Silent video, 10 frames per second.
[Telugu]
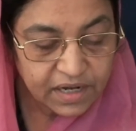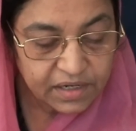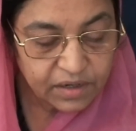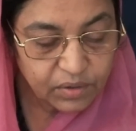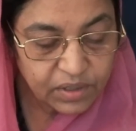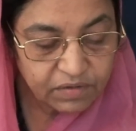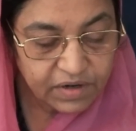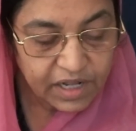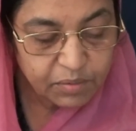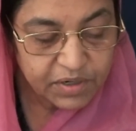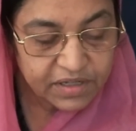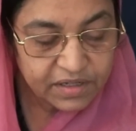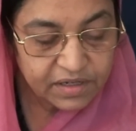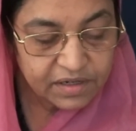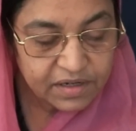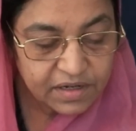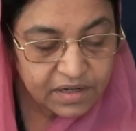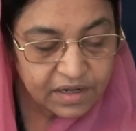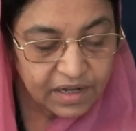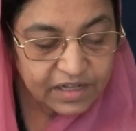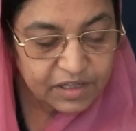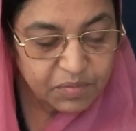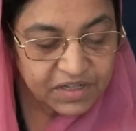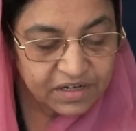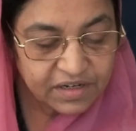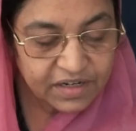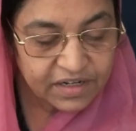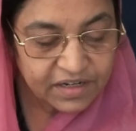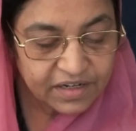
సంఖ్య కూడా వ్రాయబడింది ఎంతమంది అంటే